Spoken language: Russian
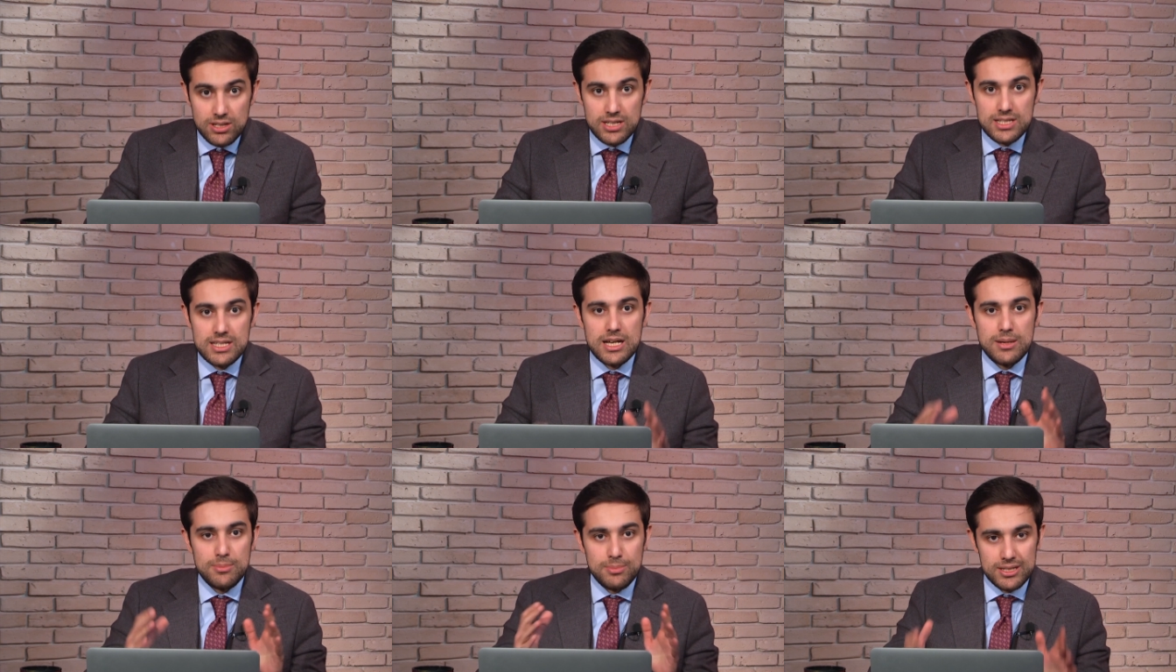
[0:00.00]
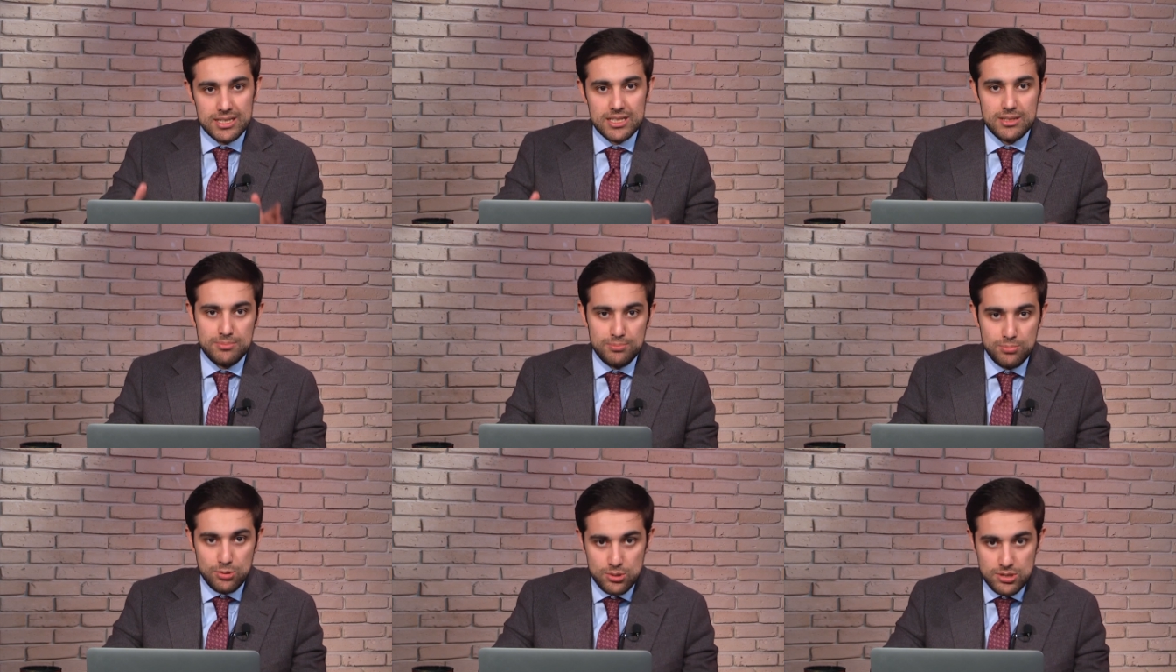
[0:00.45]
хотя об
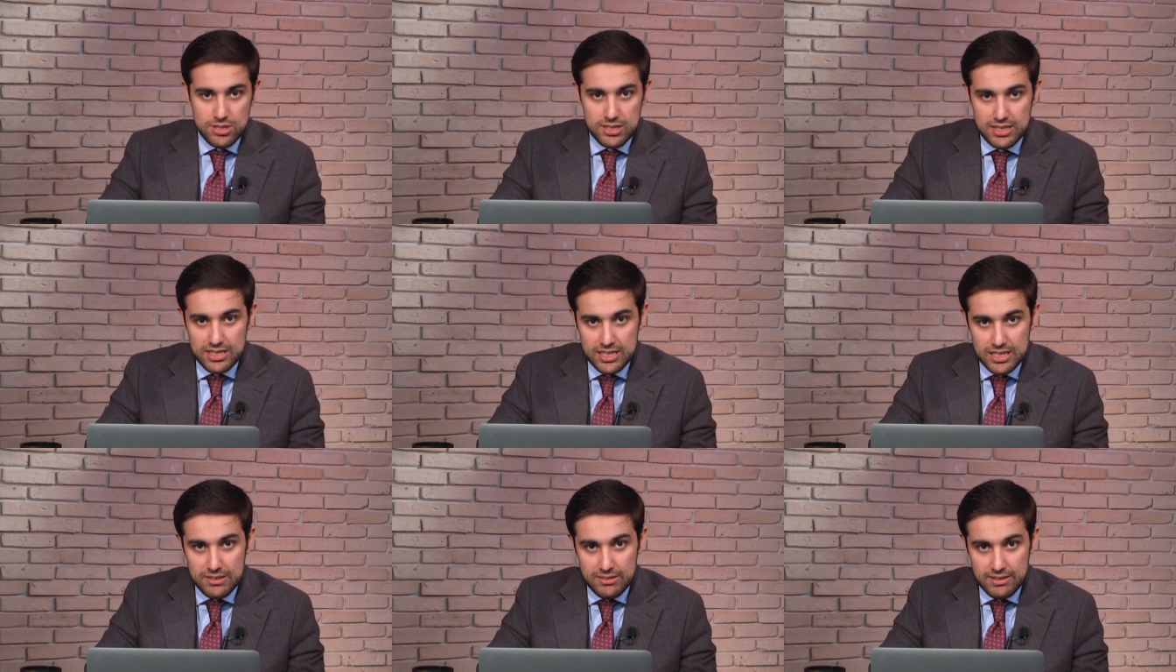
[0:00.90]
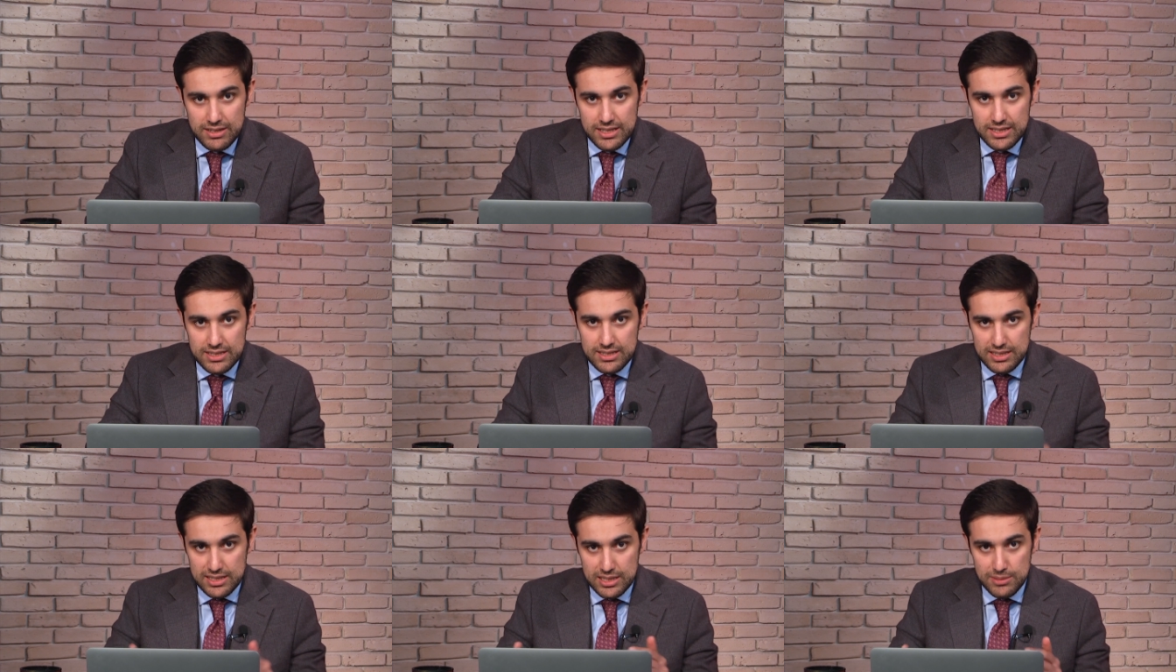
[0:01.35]
этом Путин не
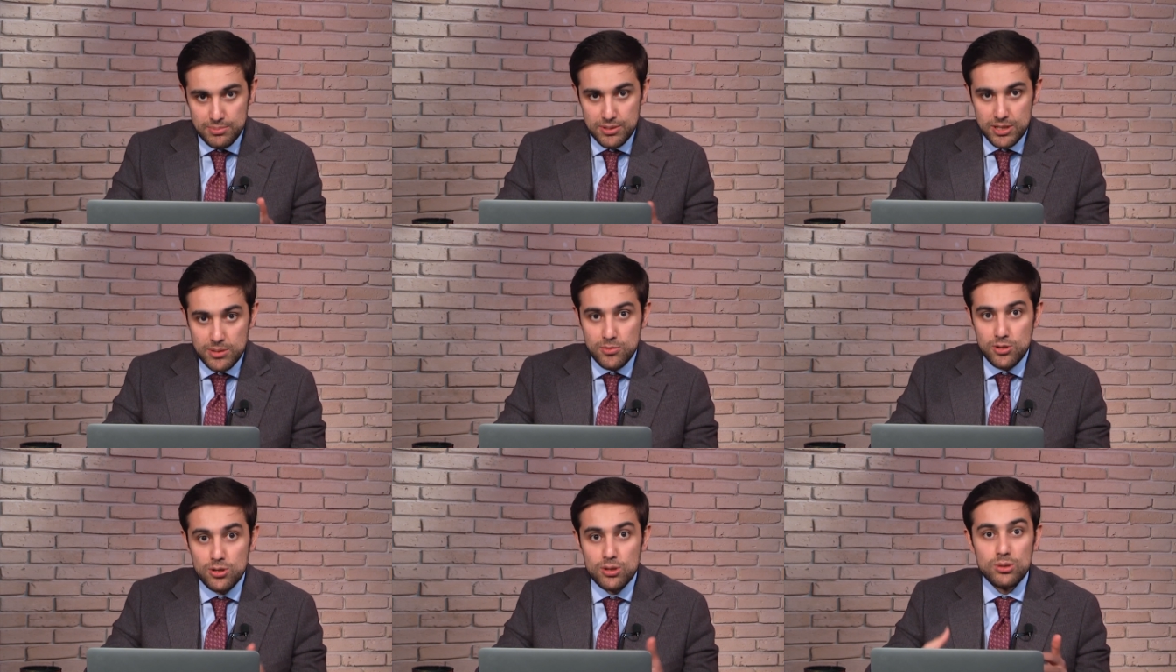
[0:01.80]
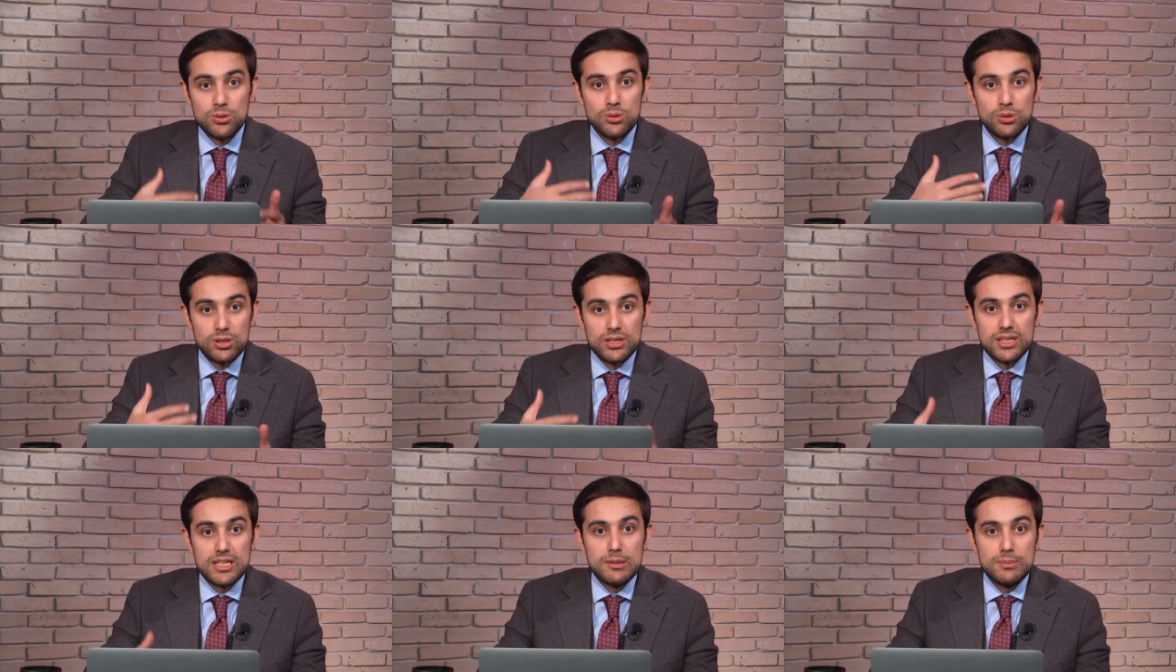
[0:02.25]
говорит напрямую,
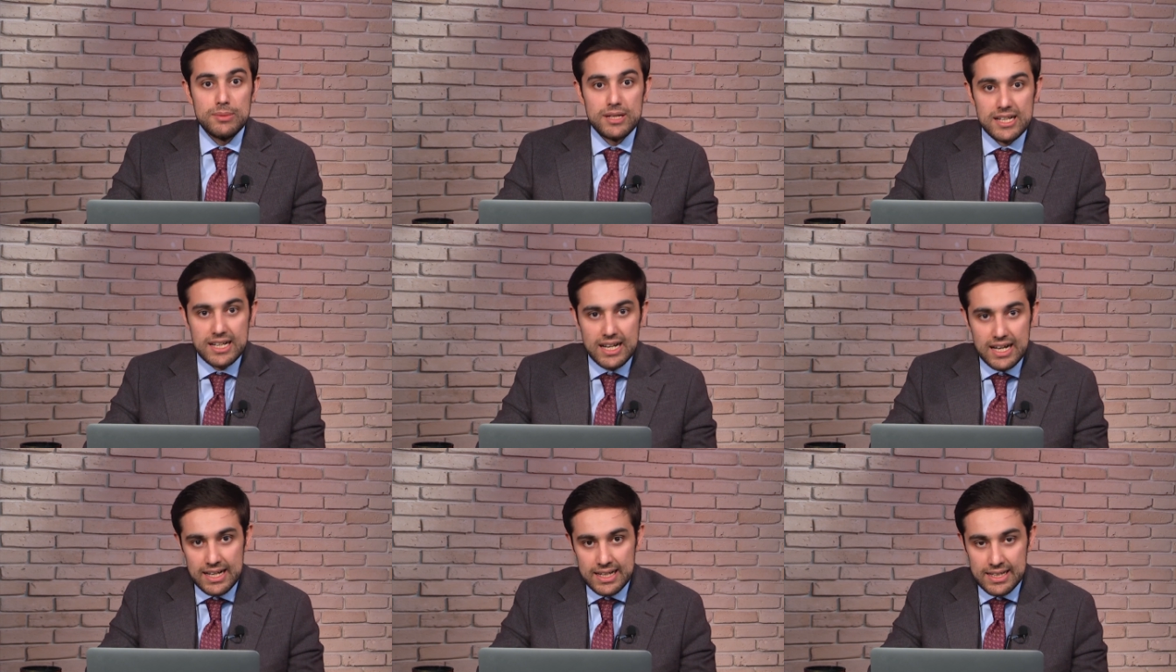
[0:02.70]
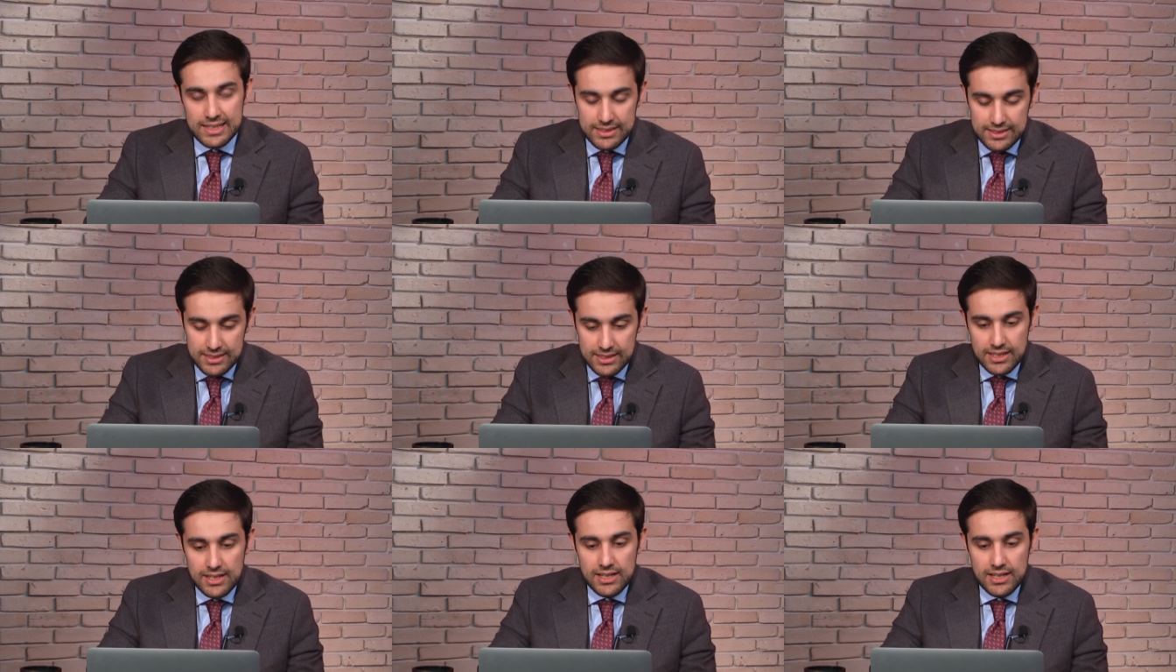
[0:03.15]
но намекает.